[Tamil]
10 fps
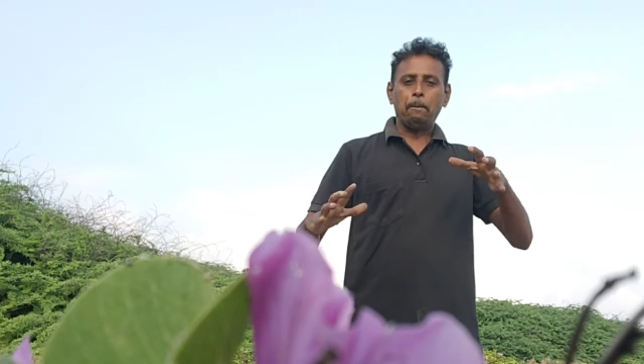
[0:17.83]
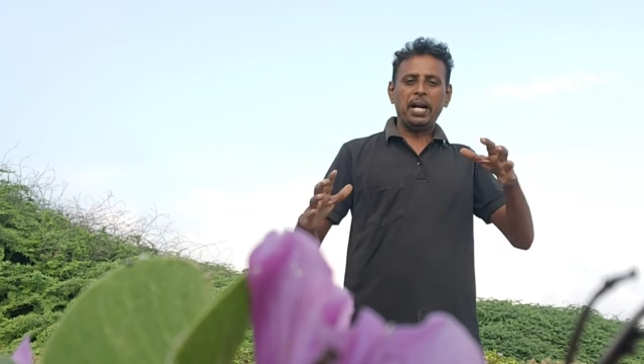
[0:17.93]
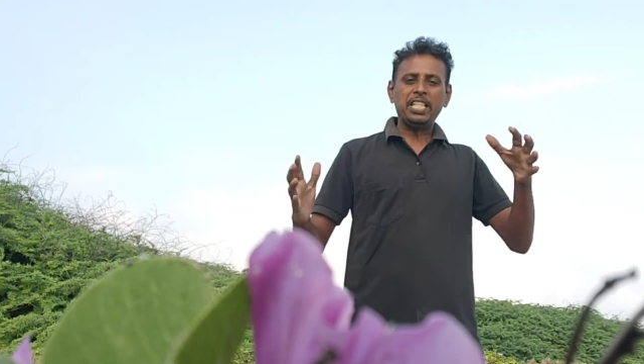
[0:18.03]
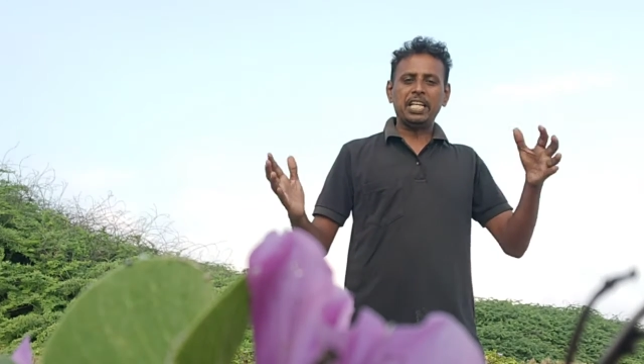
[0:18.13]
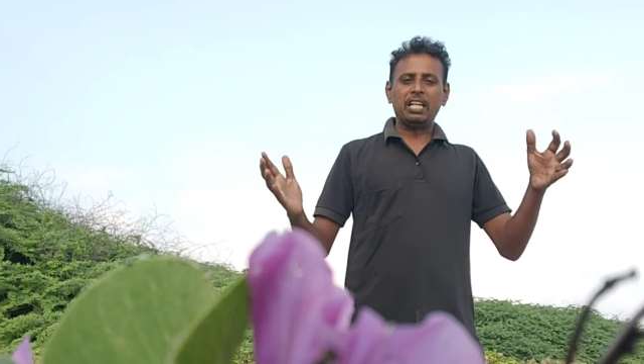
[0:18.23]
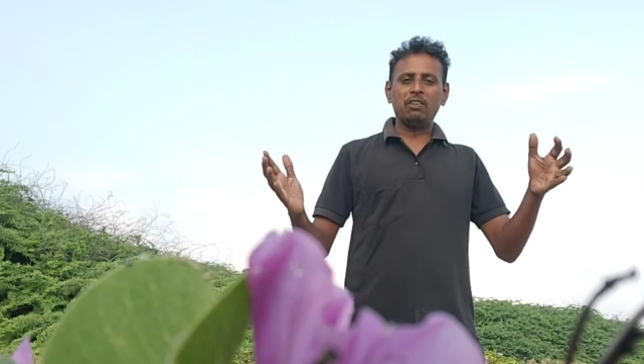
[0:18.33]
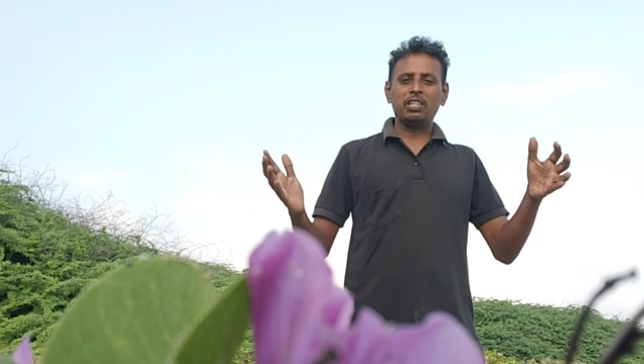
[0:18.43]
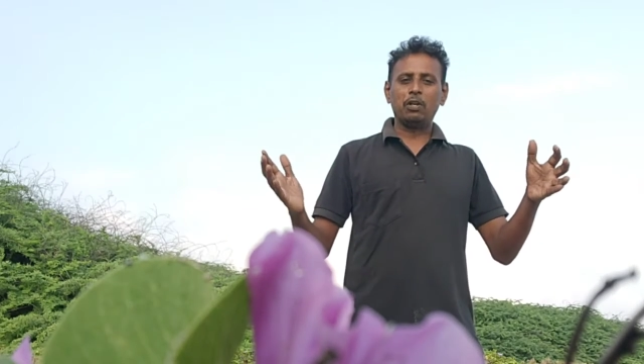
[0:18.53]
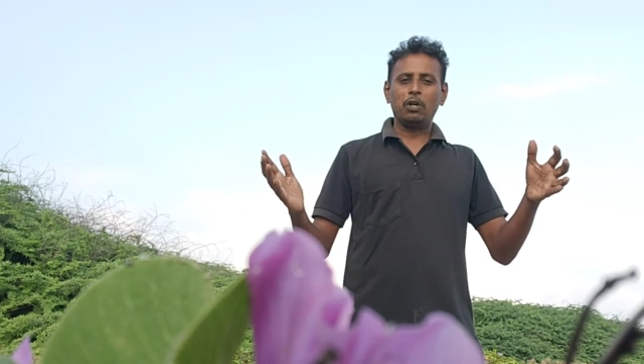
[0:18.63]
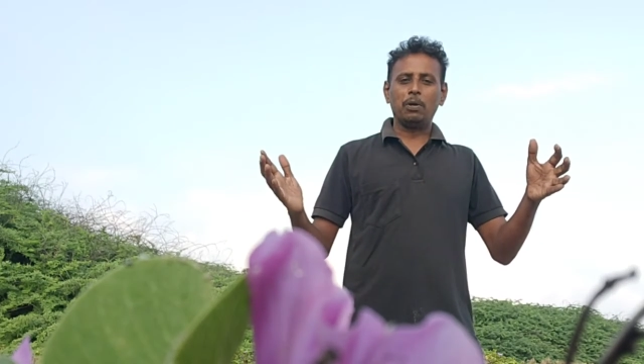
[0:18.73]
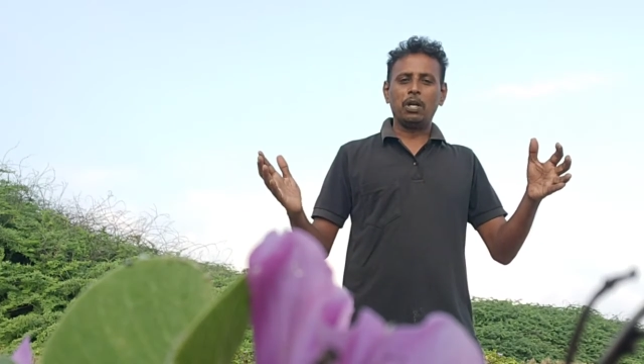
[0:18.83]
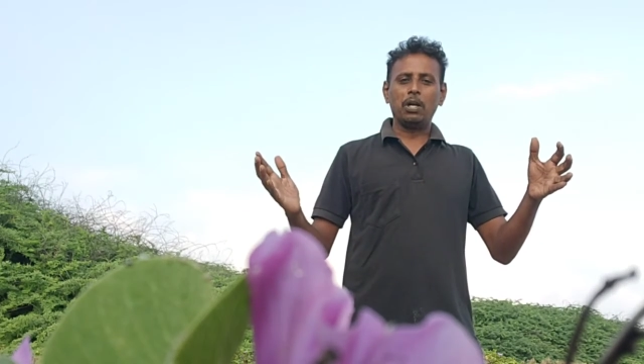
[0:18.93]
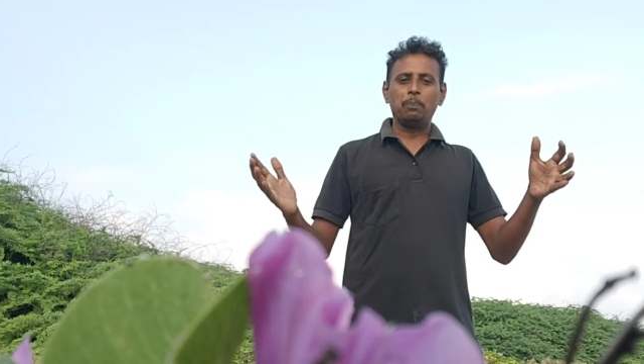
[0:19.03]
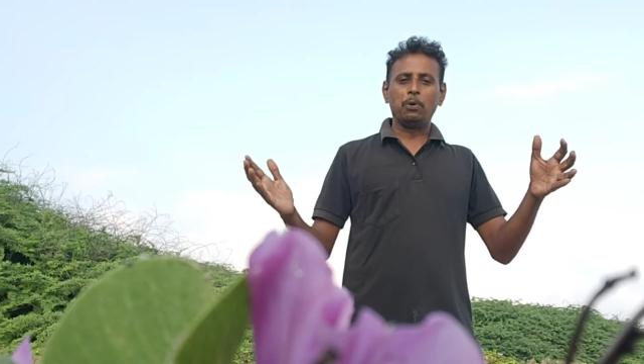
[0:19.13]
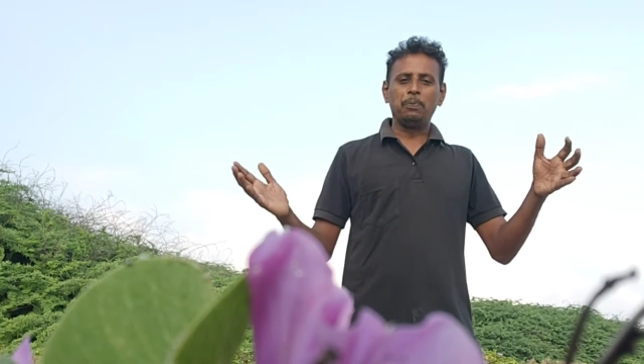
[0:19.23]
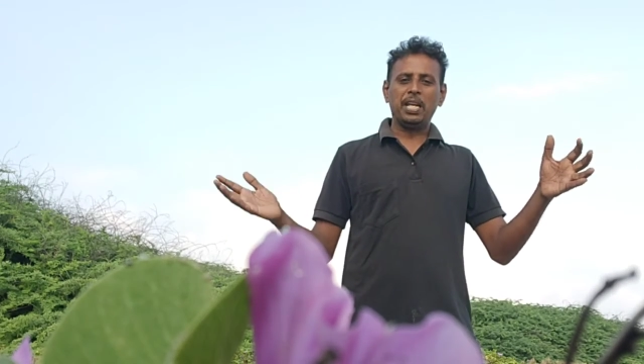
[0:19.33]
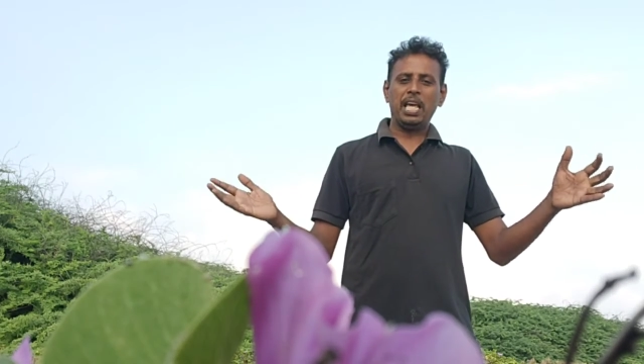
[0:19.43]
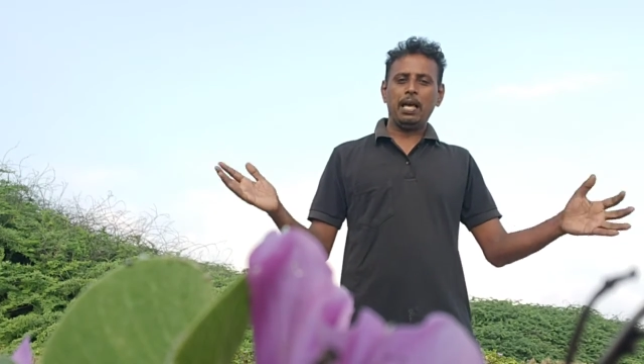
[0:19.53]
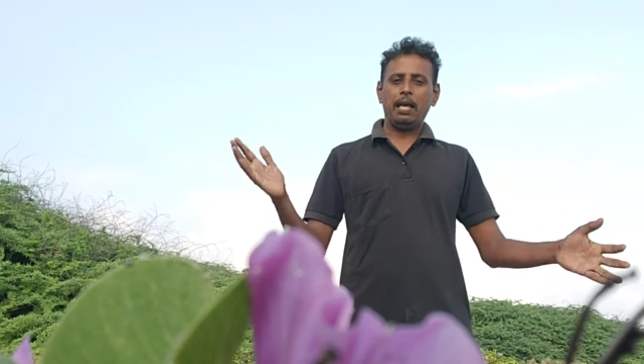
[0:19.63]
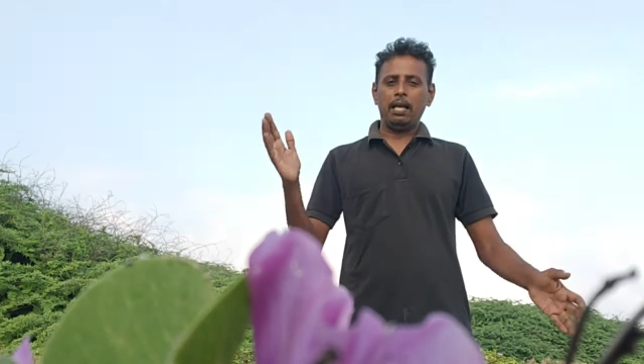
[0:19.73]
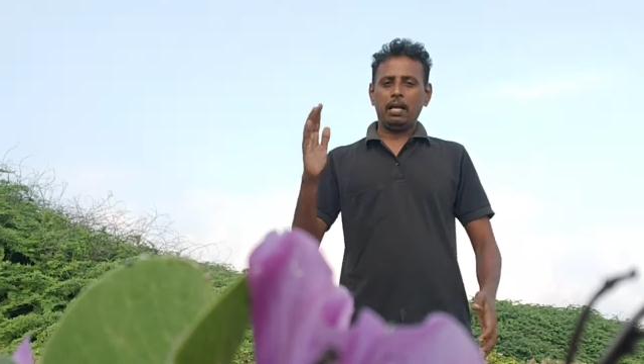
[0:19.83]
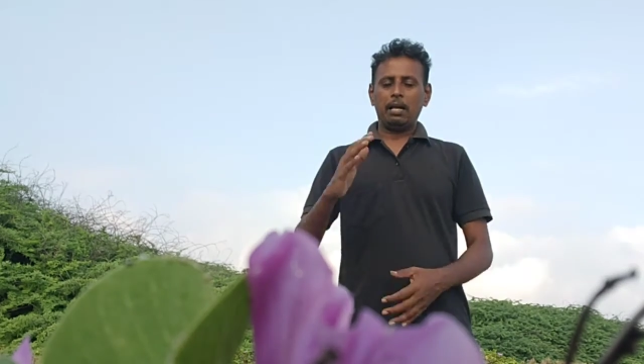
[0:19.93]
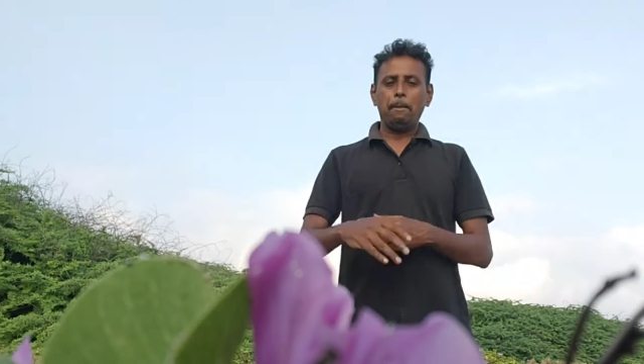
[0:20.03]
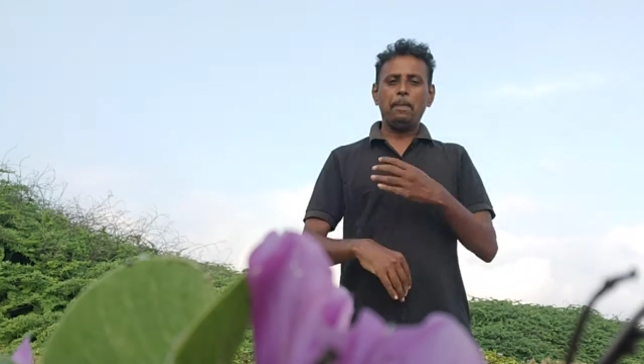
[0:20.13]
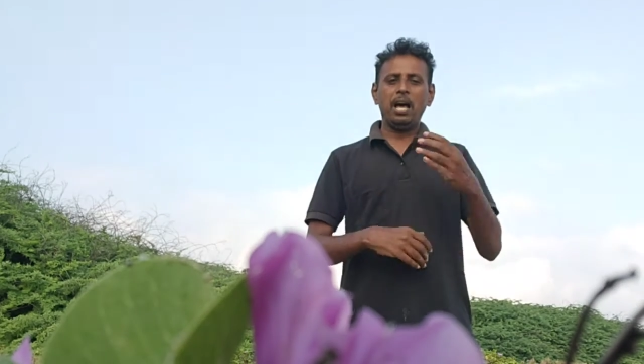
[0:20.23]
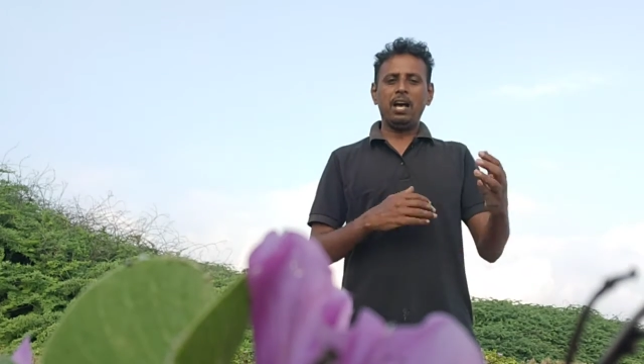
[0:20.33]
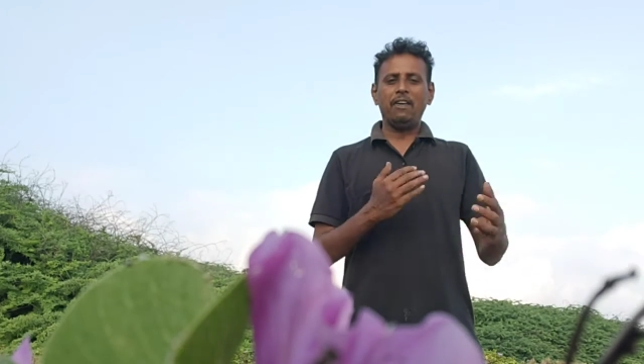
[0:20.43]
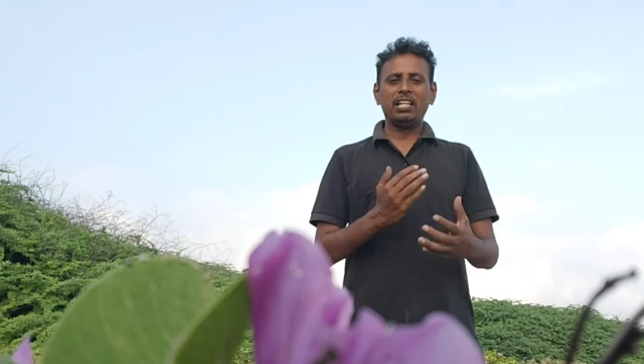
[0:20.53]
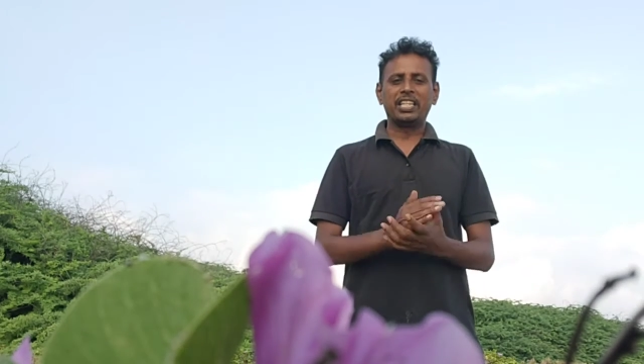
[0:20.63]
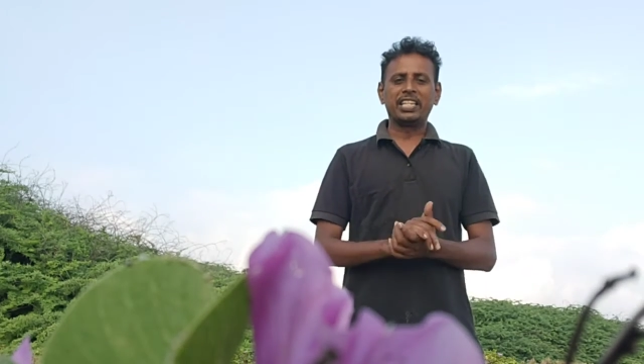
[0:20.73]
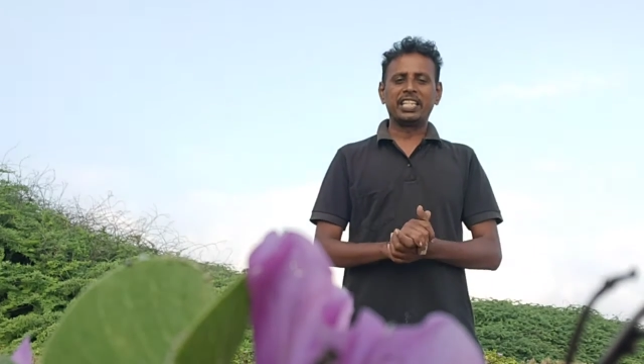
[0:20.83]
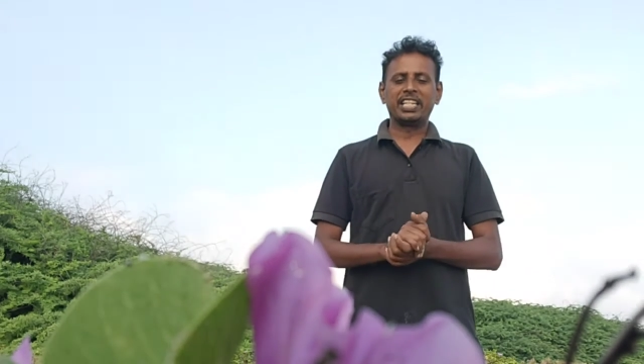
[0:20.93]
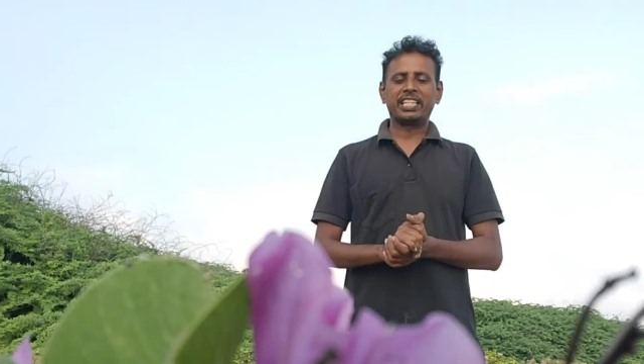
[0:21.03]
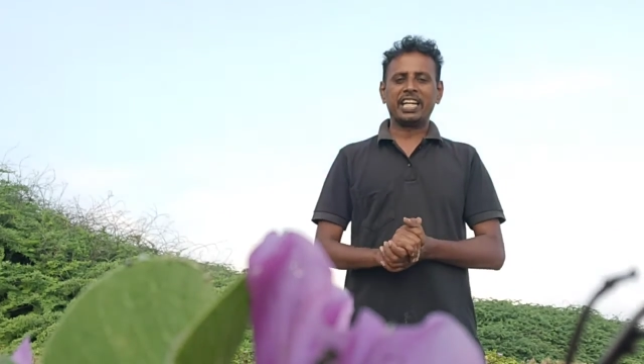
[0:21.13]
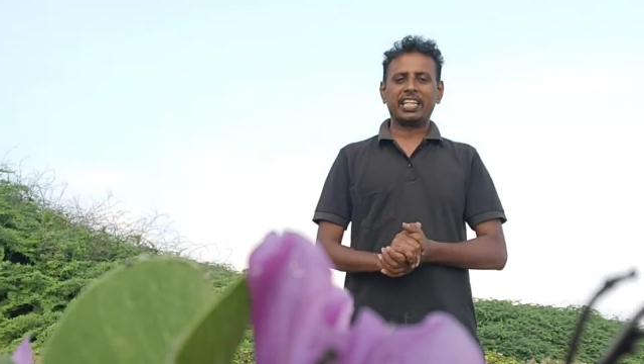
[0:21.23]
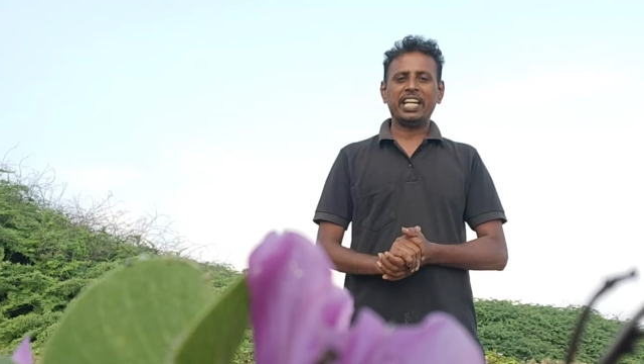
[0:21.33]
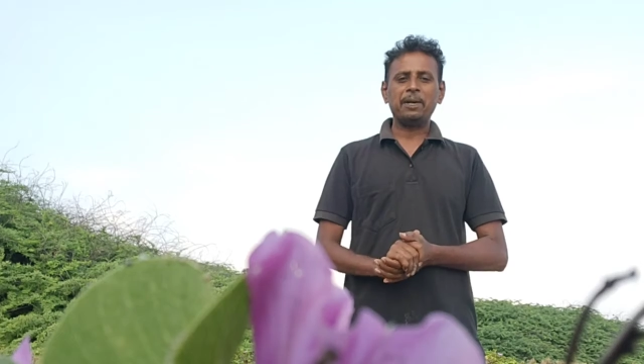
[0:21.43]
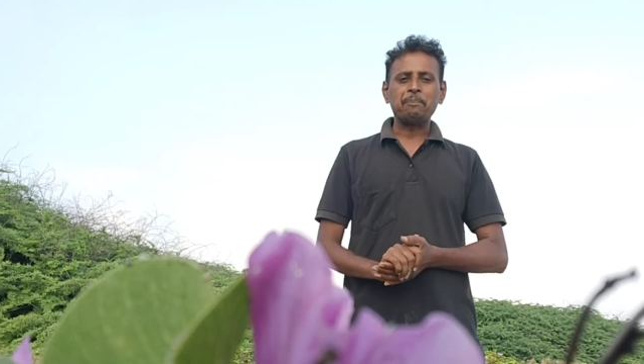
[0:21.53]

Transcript: மனிதர்கள் வந்து ஒரு பூமியில் ரொம்ப வாழ்ந்துருந்துருக்காங்க